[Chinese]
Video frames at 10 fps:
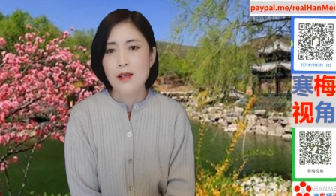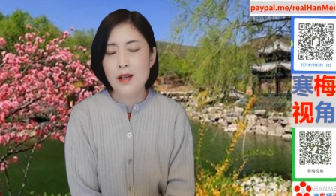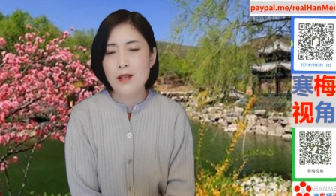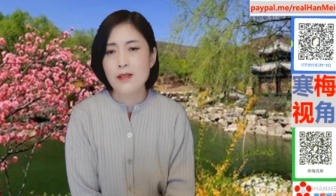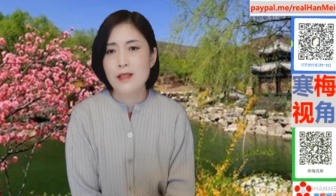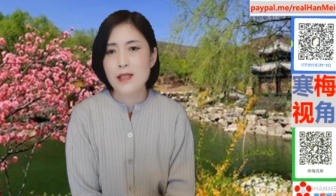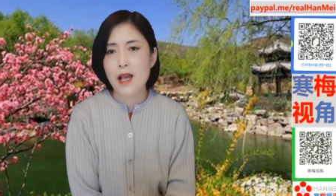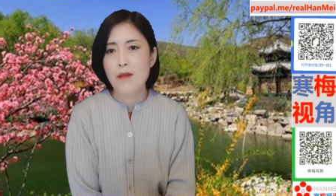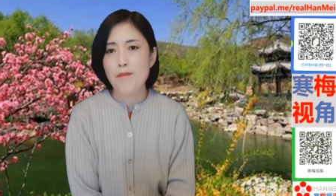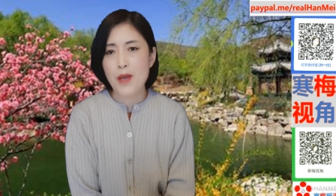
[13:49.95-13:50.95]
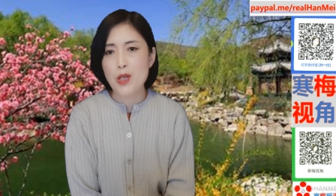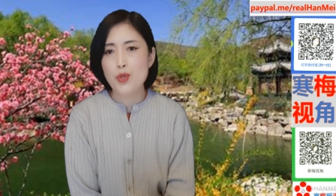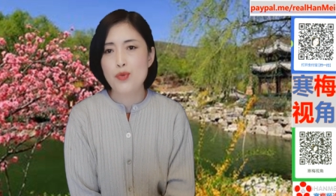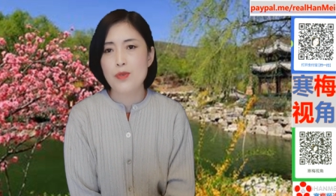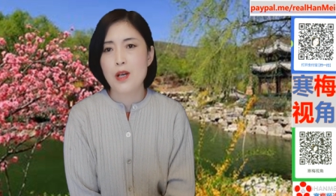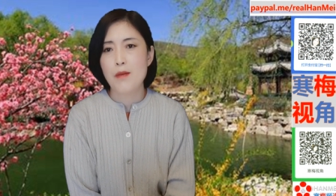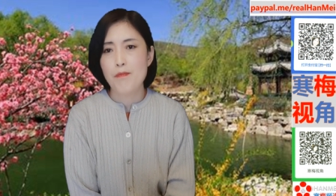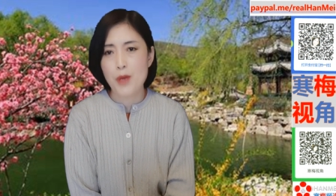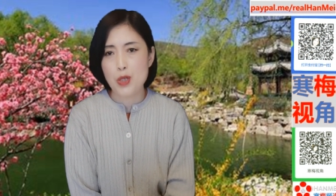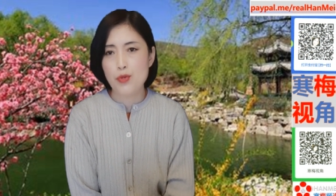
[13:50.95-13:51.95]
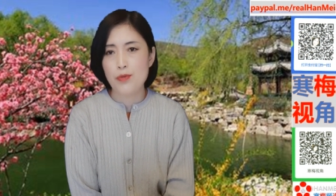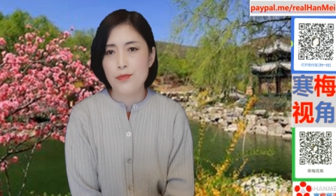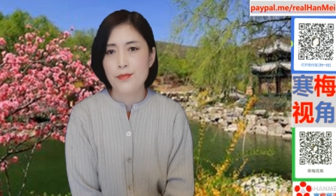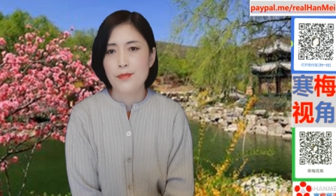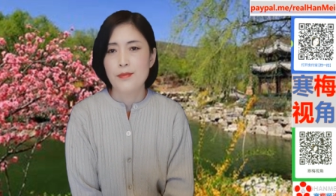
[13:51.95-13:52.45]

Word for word: 更加悲剧的悲剧，